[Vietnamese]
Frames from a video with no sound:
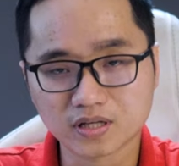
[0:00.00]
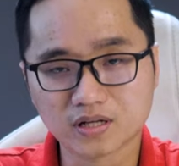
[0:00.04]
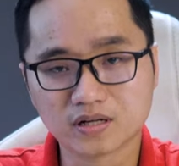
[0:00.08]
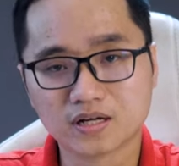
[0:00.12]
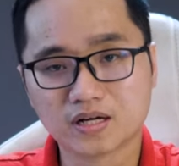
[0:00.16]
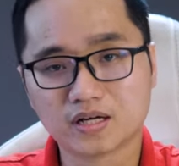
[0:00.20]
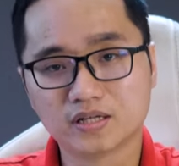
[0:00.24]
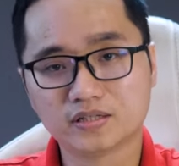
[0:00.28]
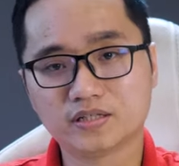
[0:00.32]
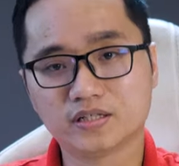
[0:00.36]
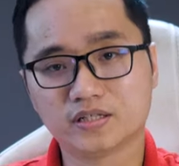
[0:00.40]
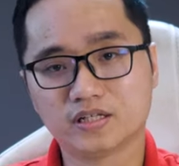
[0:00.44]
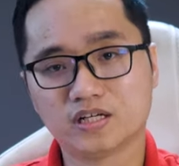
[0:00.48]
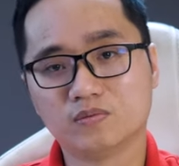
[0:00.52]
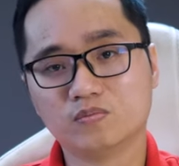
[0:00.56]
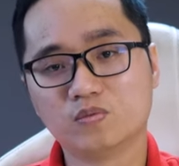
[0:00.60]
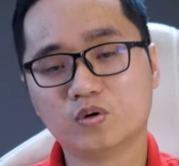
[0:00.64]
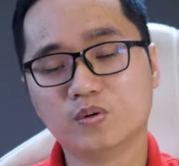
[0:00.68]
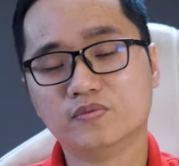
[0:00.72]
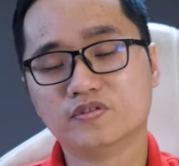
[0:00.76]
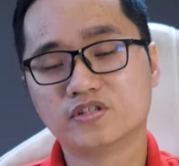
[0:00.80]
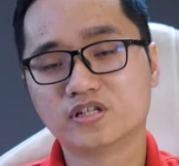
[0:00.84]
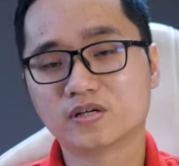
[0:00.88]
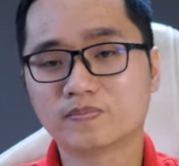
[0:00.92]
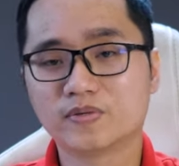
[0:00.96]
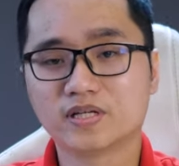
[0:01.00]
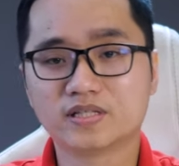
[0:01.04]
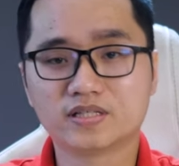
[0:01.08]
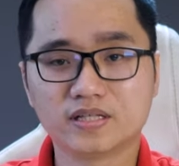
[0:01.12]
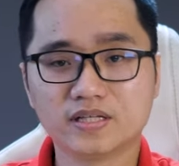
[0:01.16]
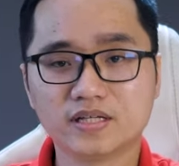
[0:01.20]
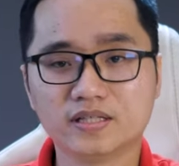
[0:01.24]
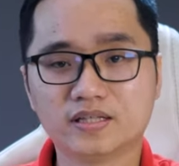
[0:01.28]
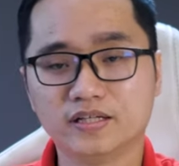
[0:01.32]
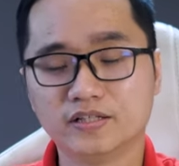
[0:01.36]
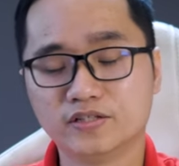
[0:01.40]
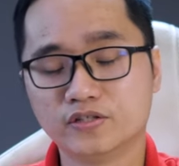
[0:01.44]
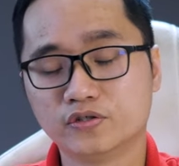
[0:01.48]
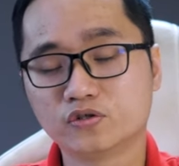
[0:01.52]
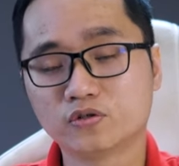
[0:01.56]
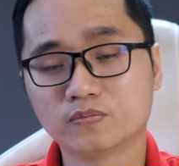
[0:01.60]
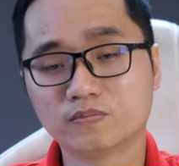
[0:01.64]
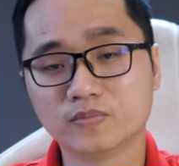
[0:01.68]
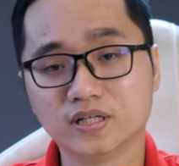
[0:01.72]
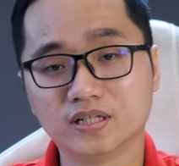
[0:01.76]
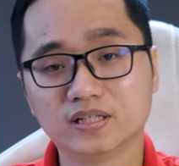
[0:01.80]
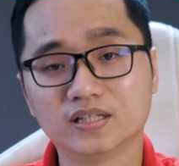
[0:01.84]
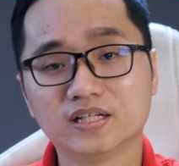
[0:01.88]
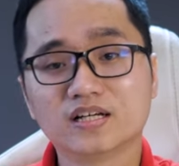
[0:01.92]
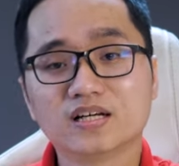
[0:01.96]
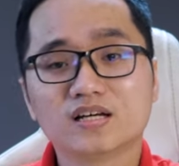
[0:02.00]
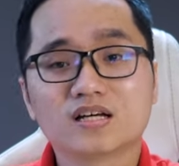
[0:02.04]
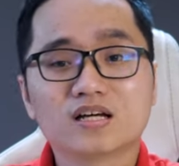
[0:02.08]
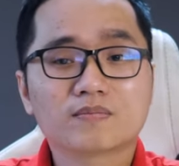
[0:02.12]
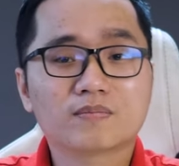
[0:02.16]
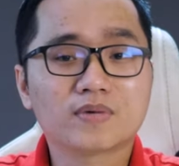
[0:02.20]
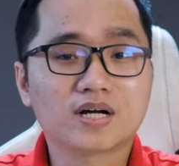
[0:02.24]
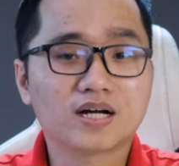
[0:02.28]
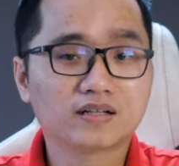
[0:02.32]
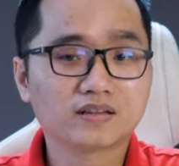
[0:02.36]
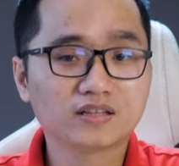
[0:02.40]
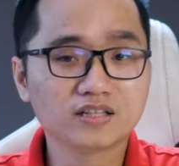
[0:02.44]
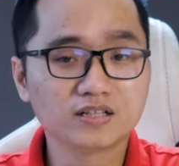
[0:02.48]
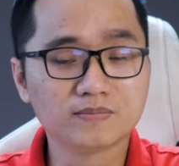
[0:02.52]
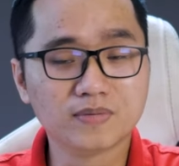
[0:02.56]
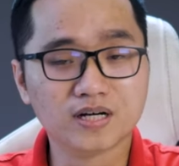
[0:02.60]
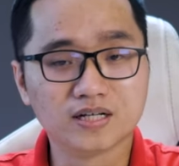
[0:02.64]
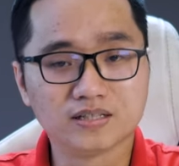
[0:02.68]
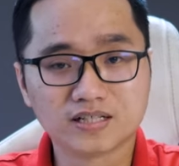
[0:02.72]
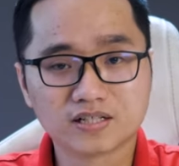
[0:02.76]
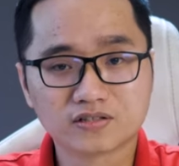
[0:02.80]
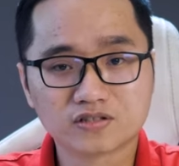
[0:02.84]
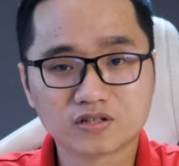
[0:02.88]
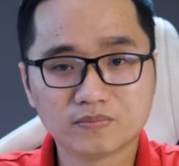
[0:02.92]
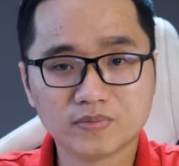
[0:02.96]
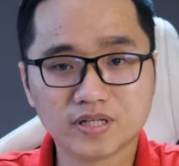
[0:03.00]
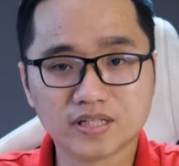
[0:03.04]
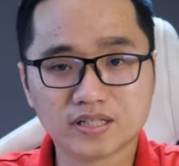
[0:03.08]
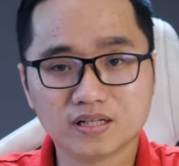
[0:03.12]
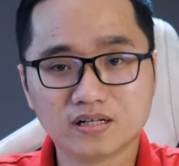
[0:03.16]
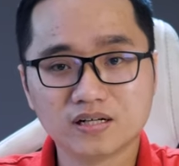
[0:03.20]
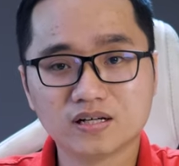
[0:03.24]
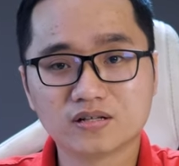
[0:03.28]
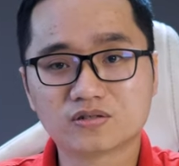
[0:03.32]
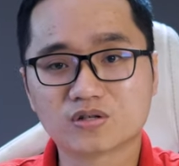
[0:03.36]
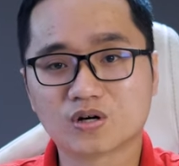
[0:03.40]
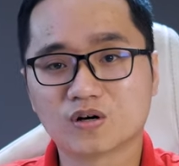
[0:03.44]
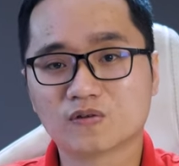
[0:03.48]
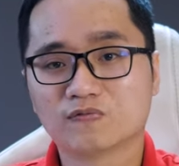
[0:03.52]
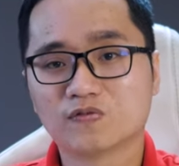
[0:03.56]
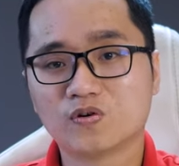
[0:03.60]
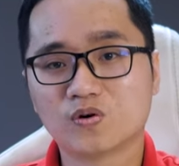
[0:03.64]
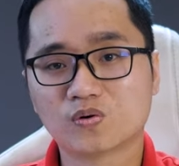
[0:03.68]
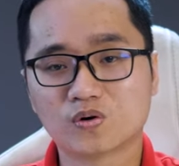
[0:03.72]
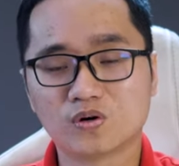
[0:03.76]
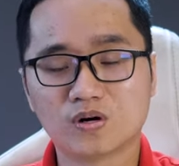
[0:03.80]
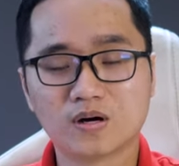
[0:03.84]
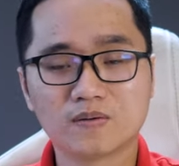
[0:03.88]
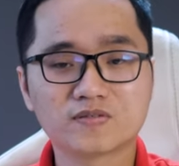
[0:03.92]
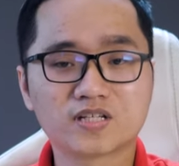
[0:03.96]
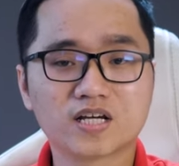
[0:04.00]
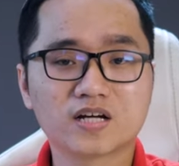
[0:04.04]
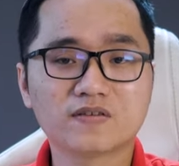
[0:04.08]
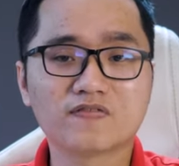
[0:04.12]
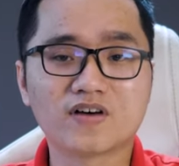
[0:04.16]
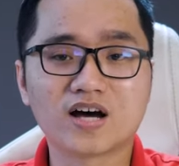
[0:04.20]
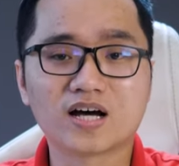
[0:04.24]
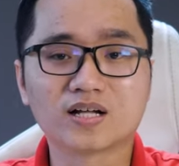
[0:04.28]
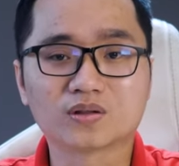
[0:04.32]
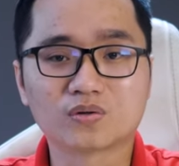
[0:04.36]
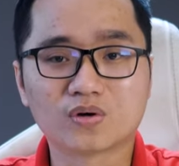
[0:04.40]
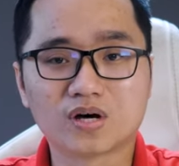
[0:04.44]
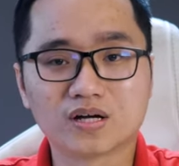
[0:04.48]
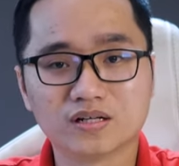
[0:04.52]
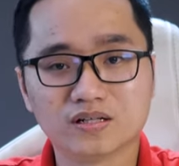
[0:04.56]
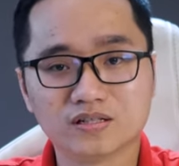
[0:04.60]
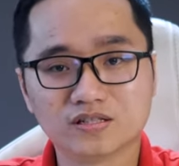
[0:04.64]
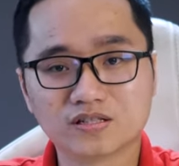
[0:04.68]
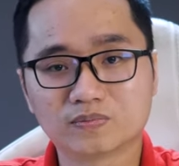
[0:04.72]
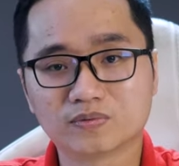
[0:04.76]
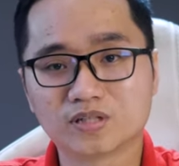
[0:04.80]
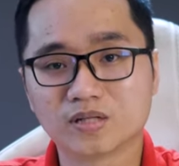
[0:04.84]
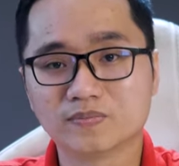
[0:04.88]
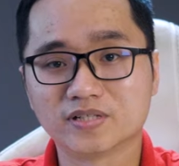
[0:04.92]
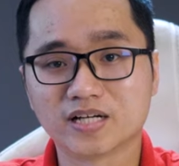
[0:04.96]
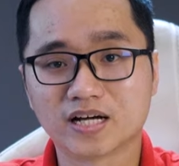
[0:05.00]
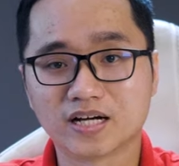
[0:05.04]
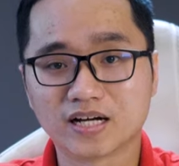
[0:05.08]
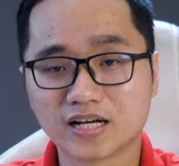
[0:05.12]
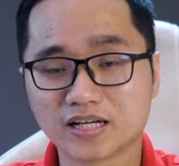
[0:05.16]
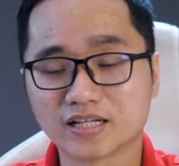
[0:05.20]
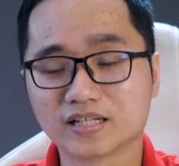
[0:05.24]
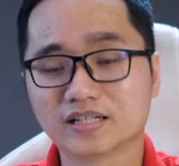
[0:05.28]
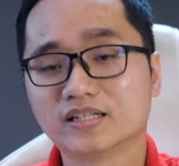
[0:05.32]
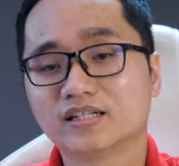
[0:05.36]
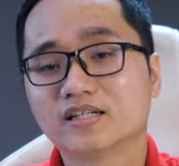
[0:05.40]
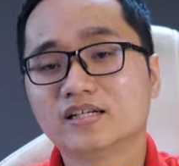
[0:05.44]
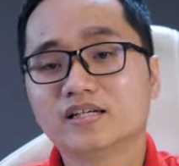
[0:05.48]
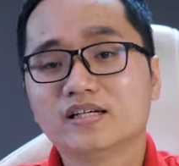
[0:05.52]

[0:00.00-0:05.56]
tiền này chỉ để mua một chiếc PC thì xin chúc mừng, bạn đã tự mở ra cho mình những lựa chọn vô cùng hấp dẫn và an toàn ở trong tầm giá này.